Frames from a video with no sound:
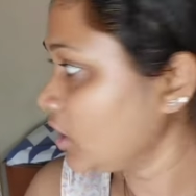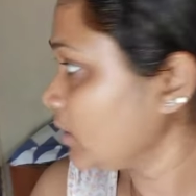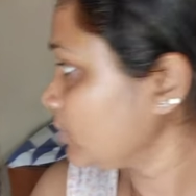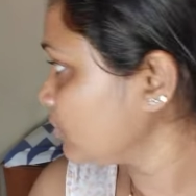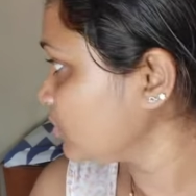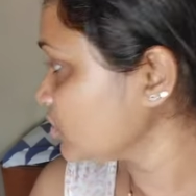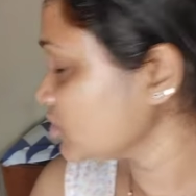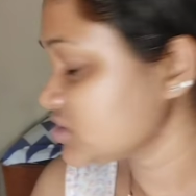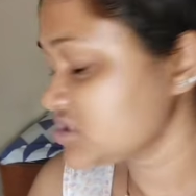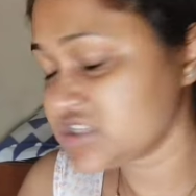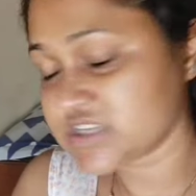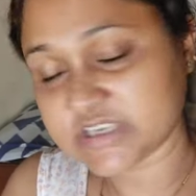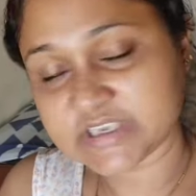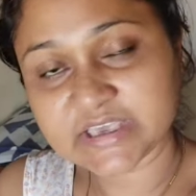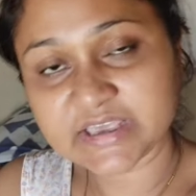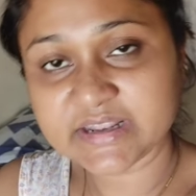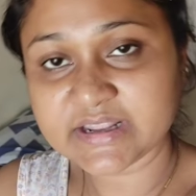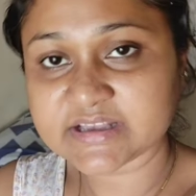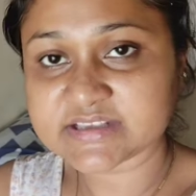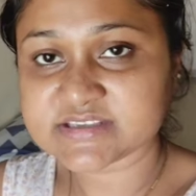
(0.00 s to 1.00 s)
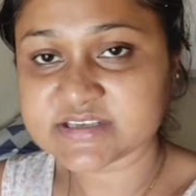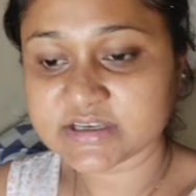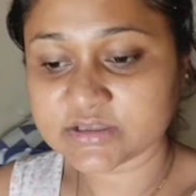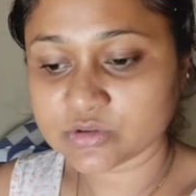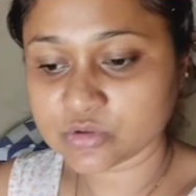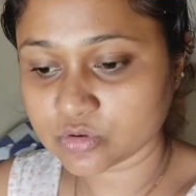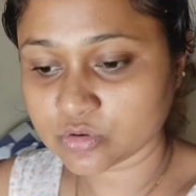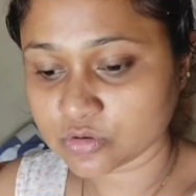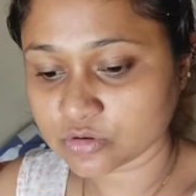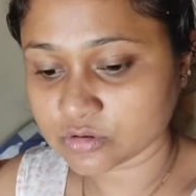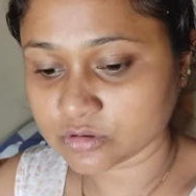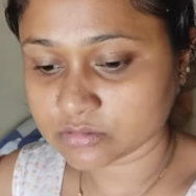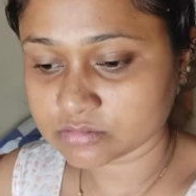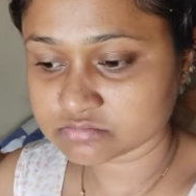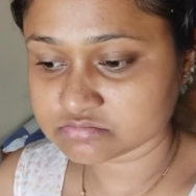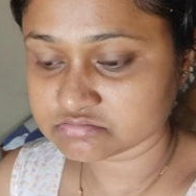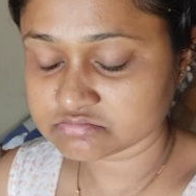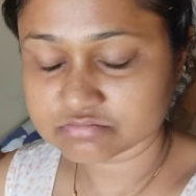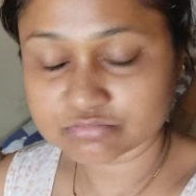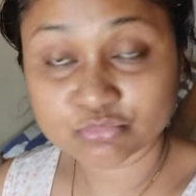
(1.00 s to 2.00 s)
অল্প চিকেন আছে তো
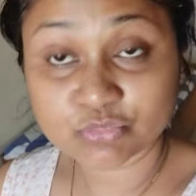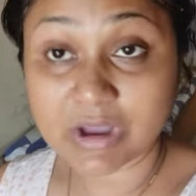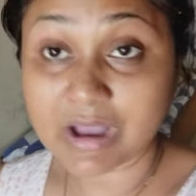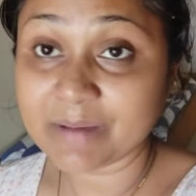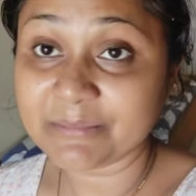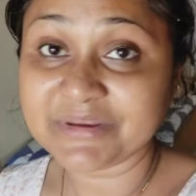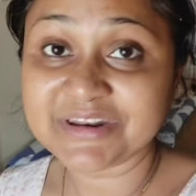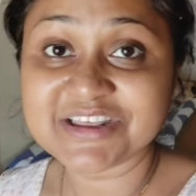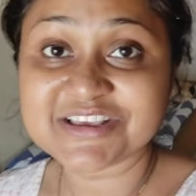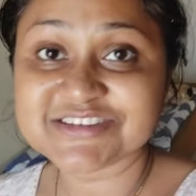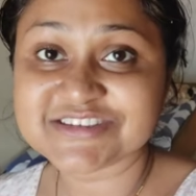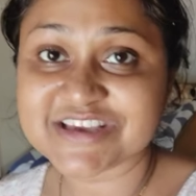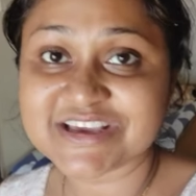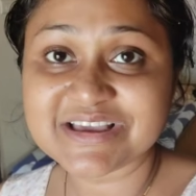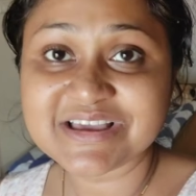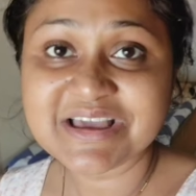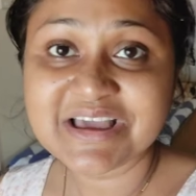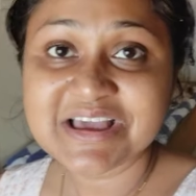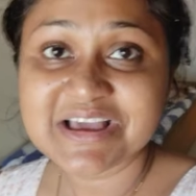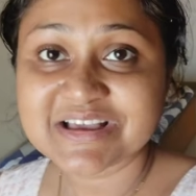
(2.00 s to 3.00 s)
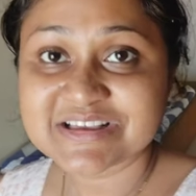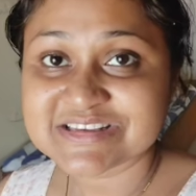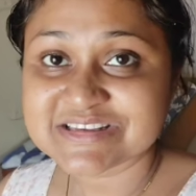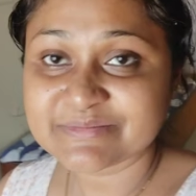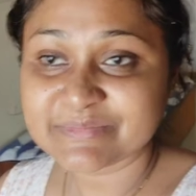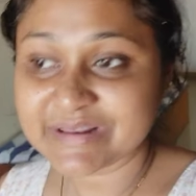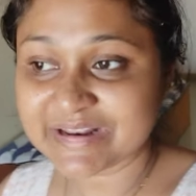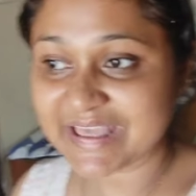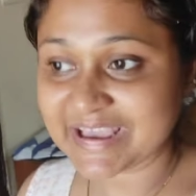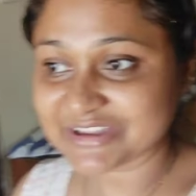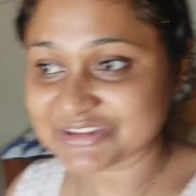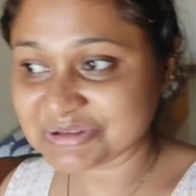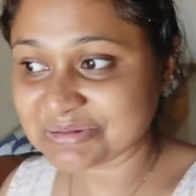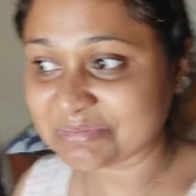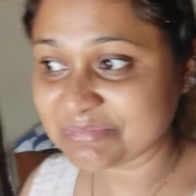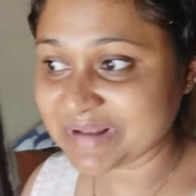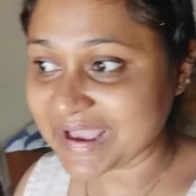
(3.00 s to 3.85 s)
আমি নিজেই মানে একদম